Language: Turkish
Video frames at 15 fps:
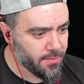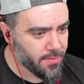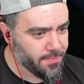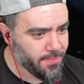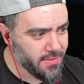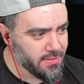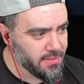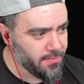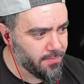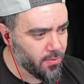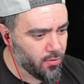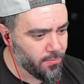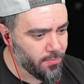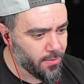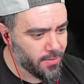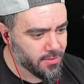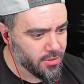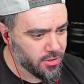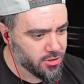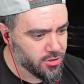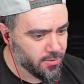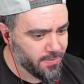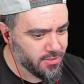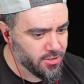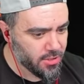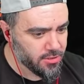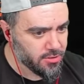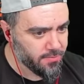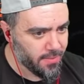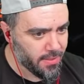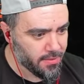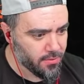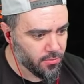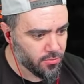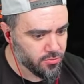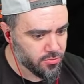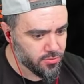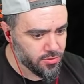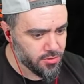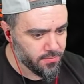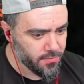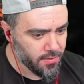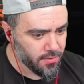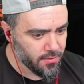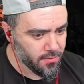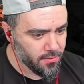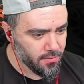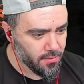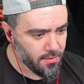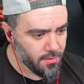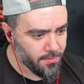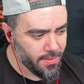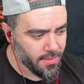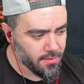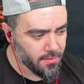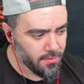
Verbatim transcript: Bak bindim mi olmuyor. Bak çalıştırmaya çalışın bak görürsün şimdi. Bak.